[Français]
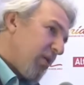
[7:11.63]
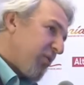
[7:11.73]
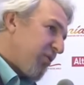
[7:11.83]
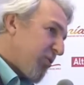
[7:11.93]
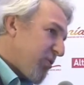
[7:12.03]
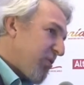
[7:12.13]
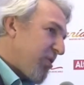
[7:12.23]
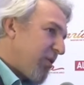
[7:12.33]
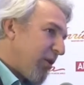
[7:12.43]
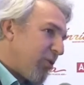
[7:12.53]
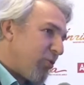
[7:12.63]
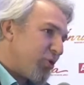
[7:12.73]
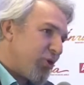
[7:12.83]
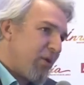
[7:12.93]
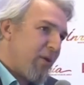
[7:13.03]
ce sont des
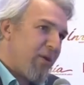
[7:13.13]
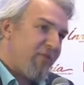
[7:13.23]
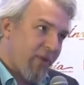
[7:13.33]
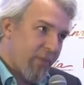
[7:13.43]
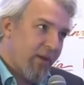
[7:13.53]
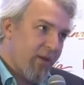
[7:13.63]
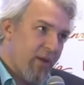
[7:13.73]
technologies fermées.